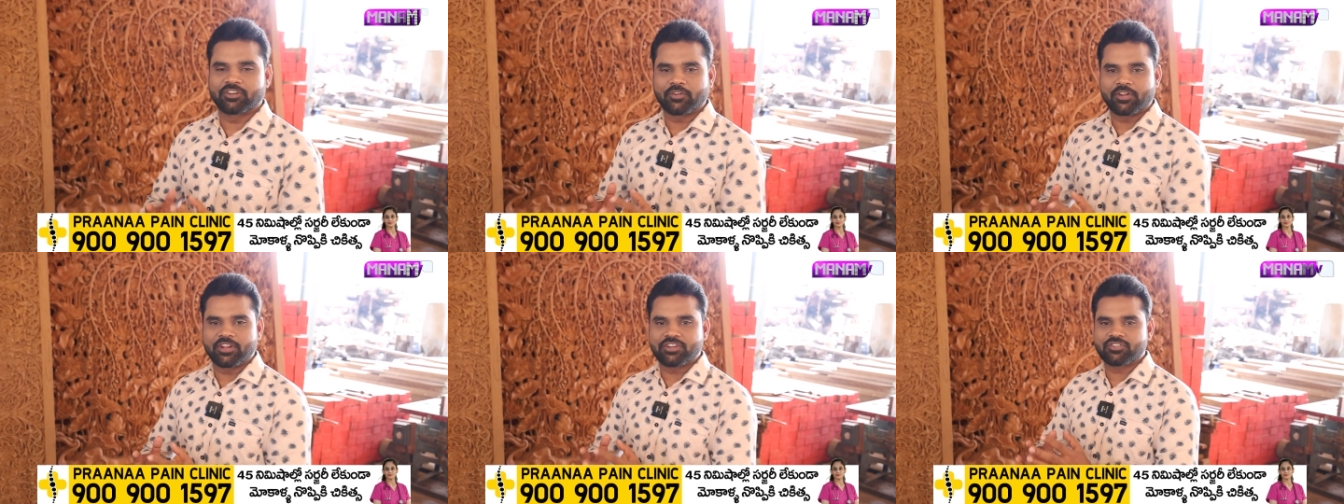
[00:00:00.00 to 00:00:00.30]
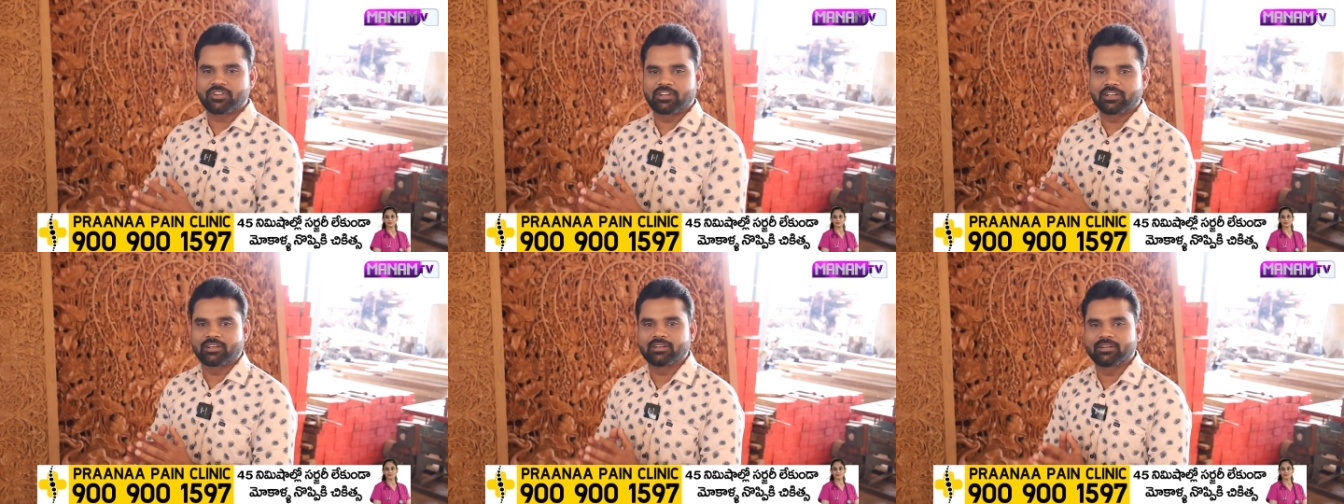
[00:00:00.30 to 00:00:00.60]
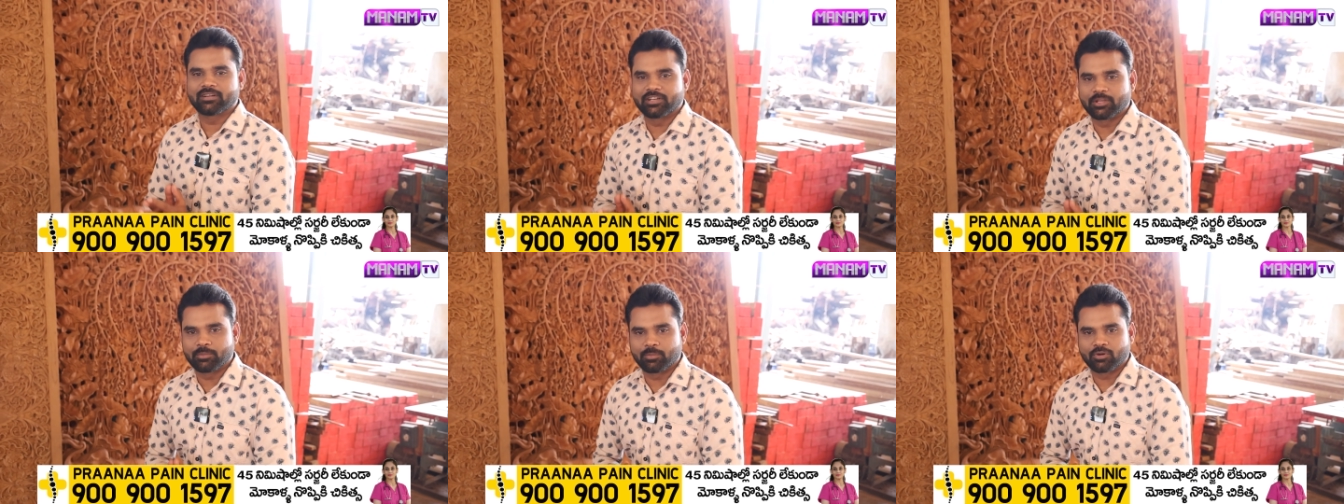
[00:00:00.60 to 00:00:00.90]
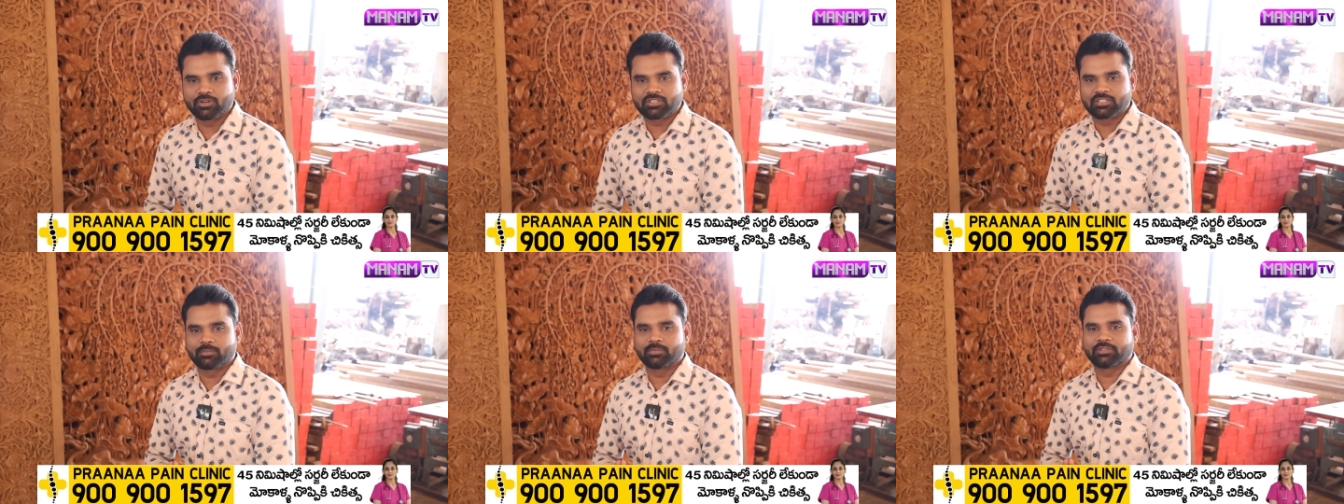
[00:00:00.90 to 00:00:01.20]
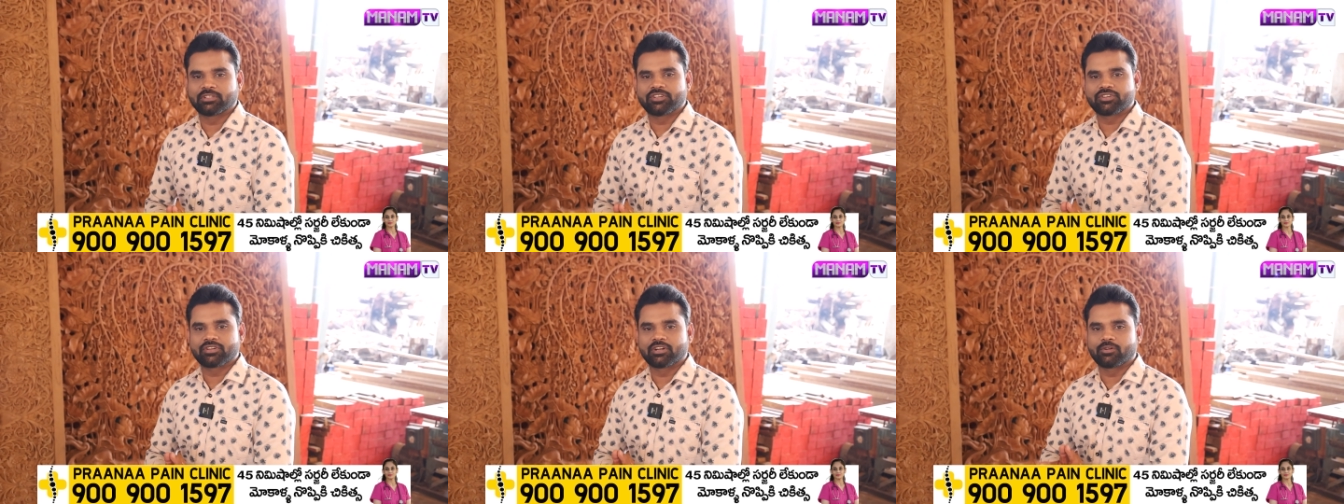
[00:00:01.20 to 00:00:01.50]
ఇంటర్నేషనల్ డిపోకి
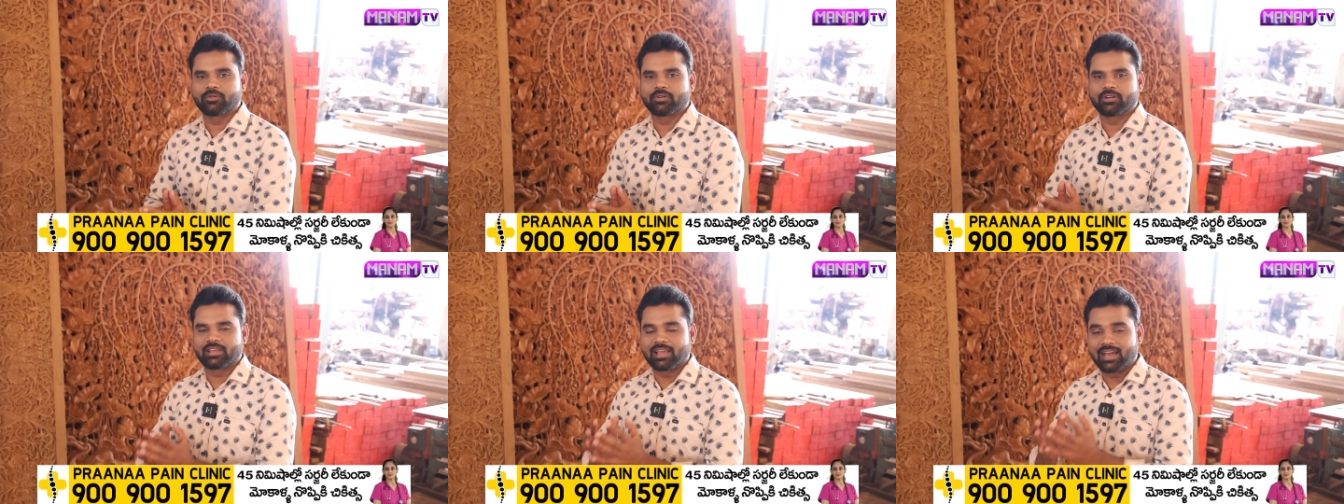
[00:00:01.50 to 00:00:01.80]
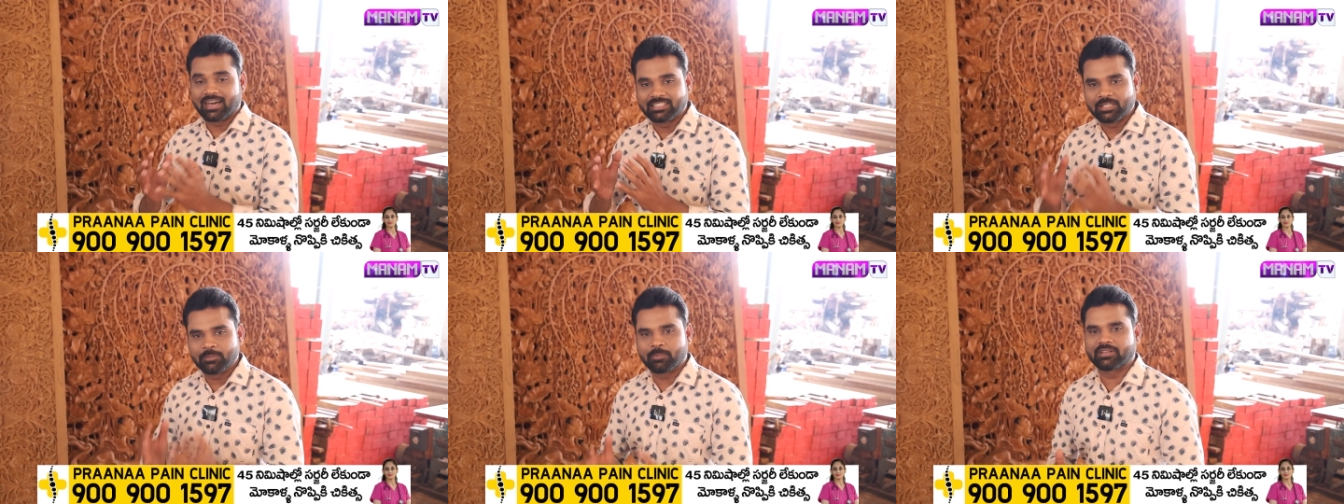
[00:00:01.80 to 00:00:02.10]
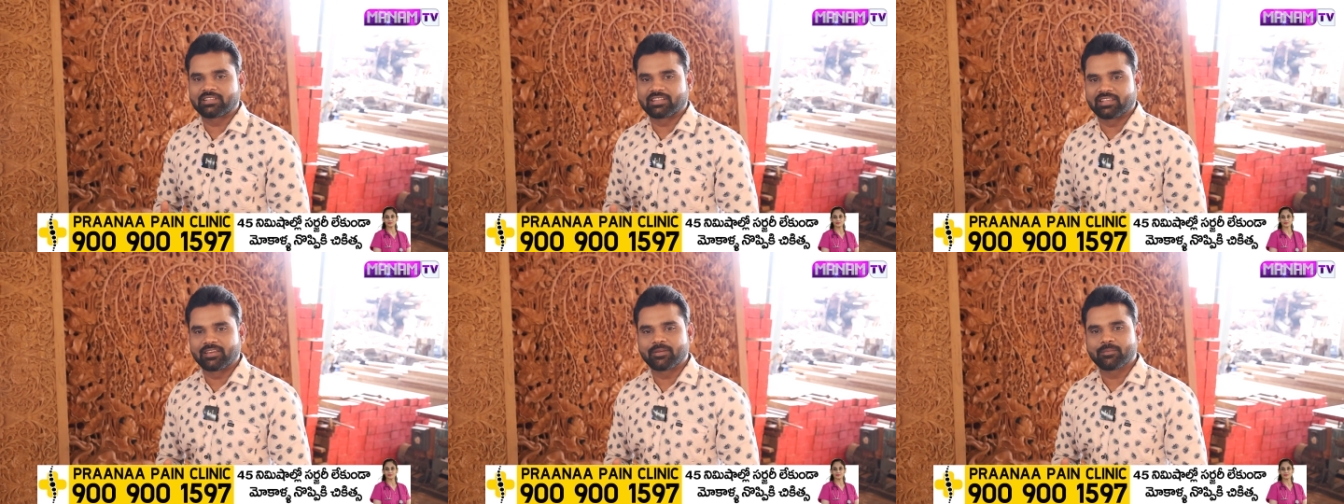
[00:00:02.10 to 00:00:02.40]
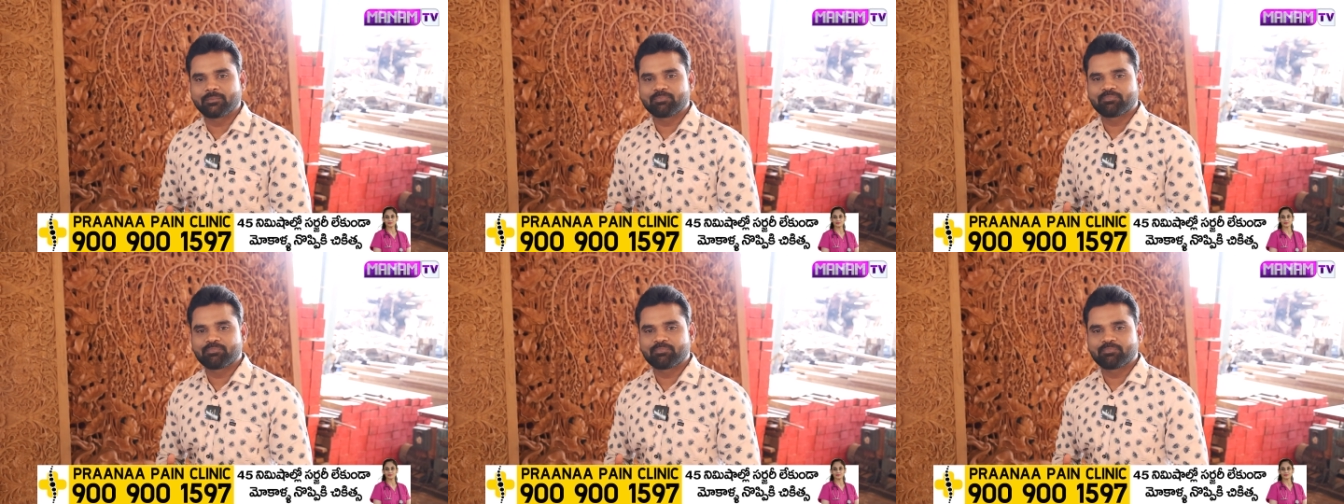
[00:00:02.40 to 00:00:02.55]
సంబంధించినటువంటి అధిపతి